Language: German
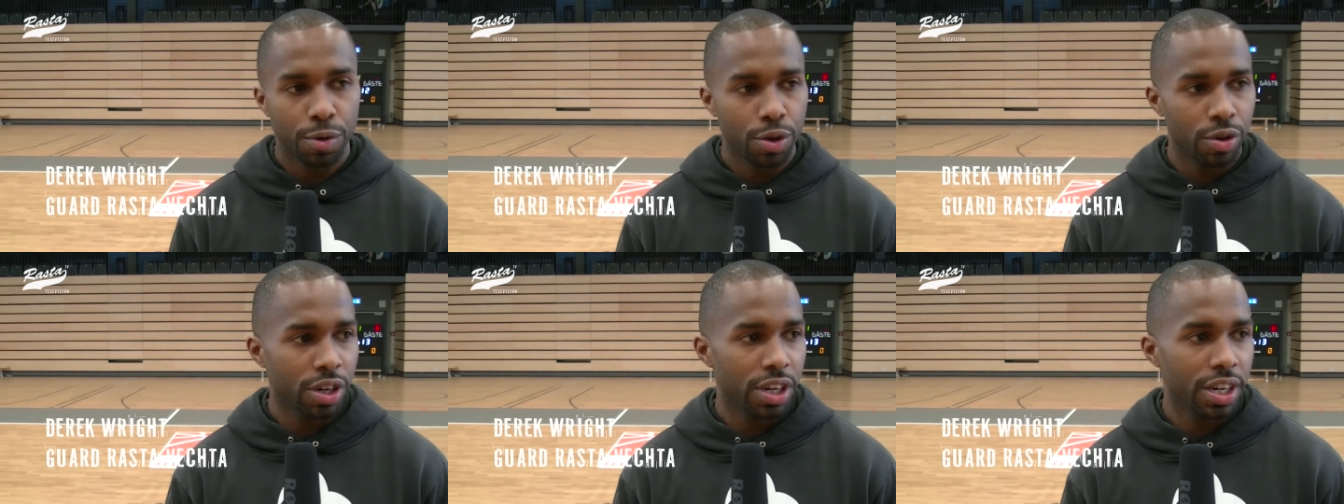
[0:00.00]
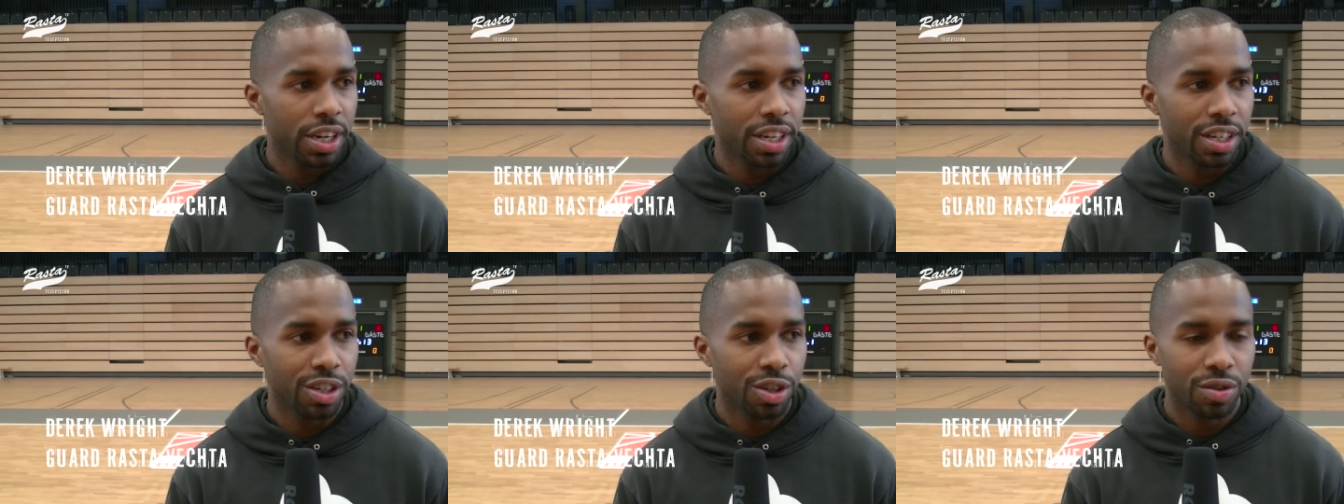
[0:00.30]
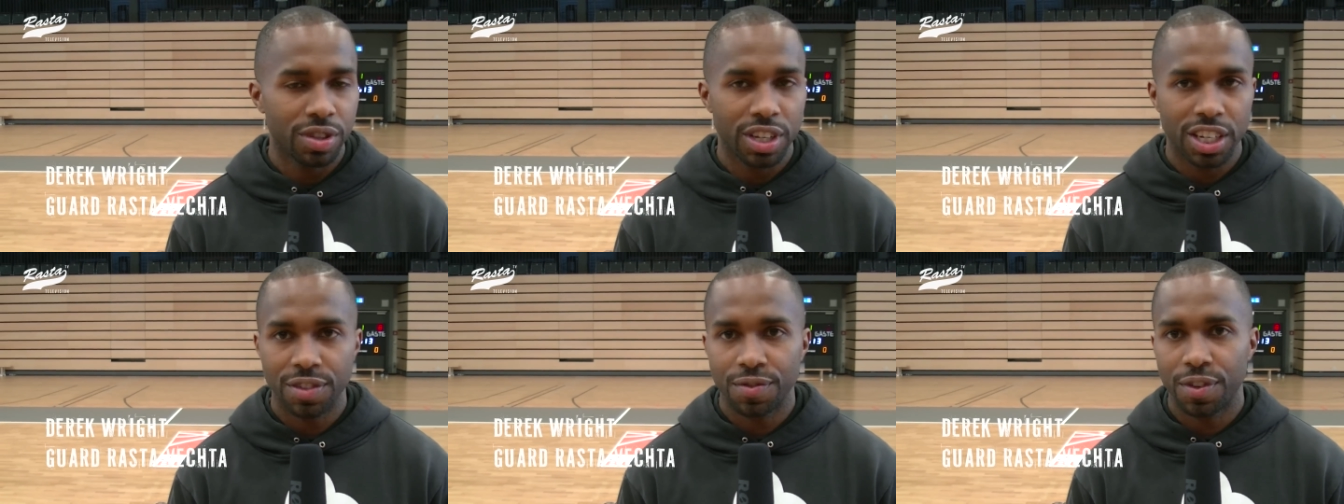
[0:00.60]
können,
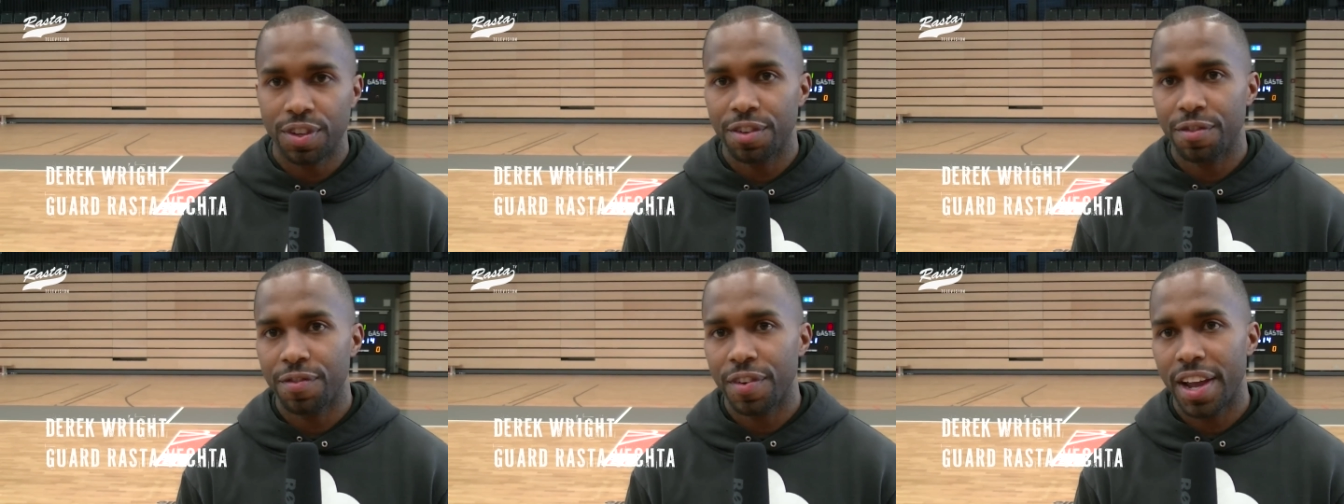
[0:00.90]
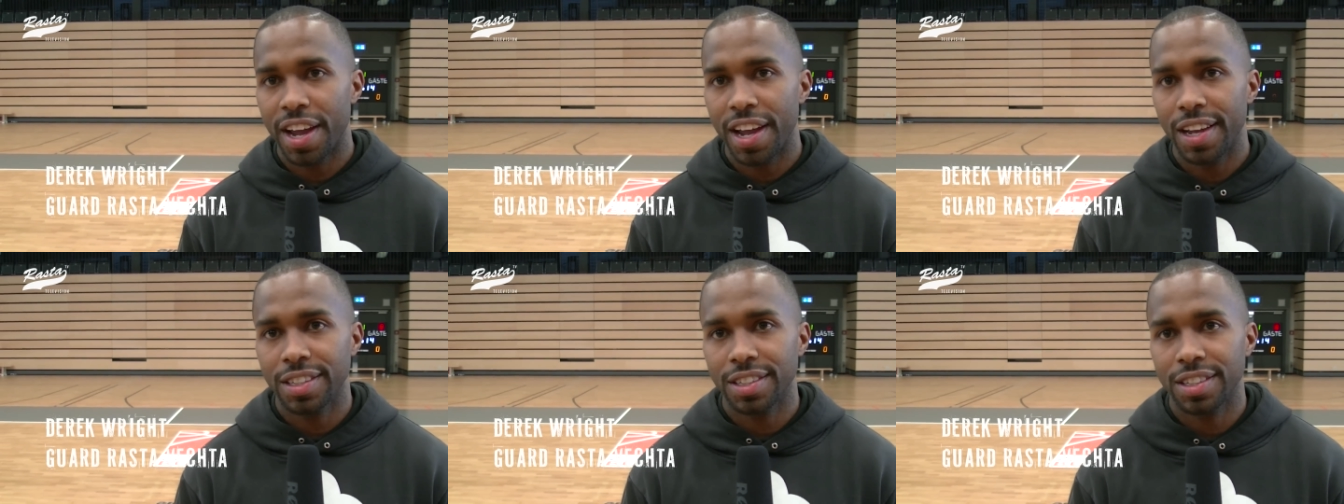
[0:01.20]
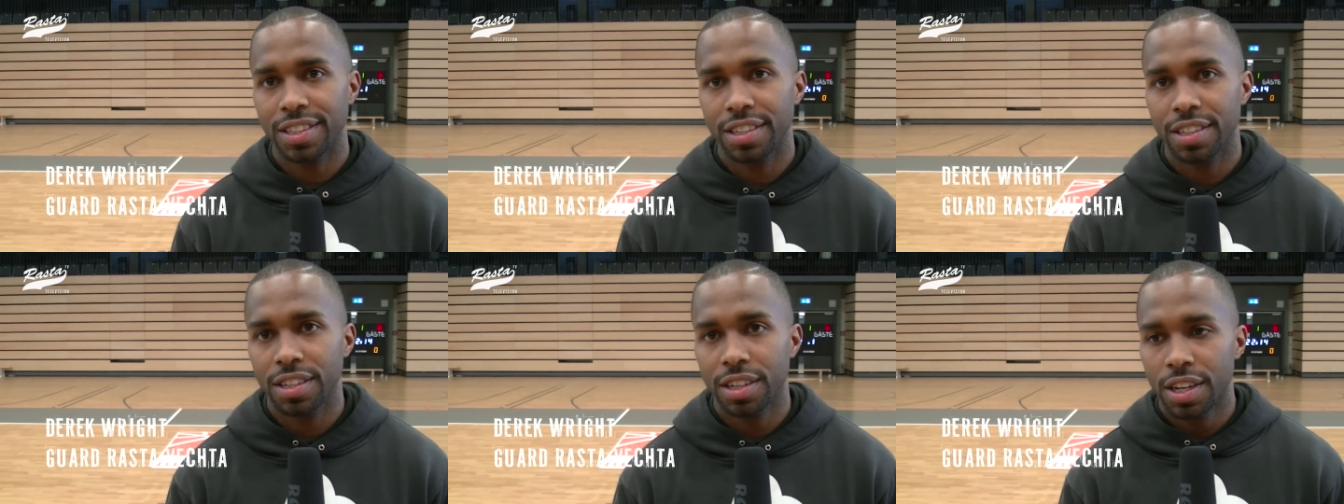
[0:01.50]
der Stadt und den
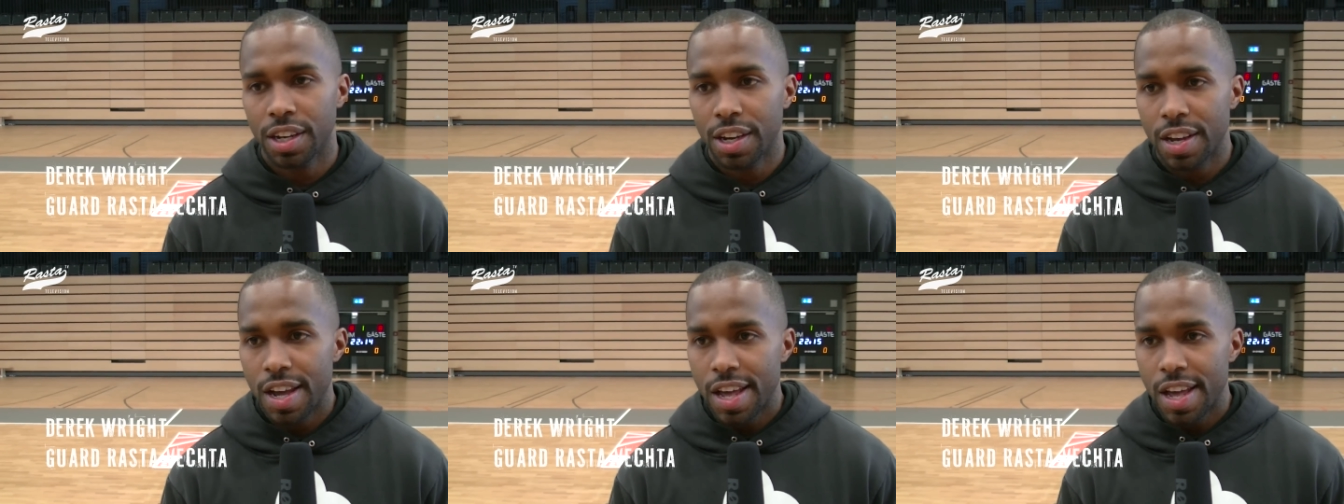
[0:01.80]
Fans.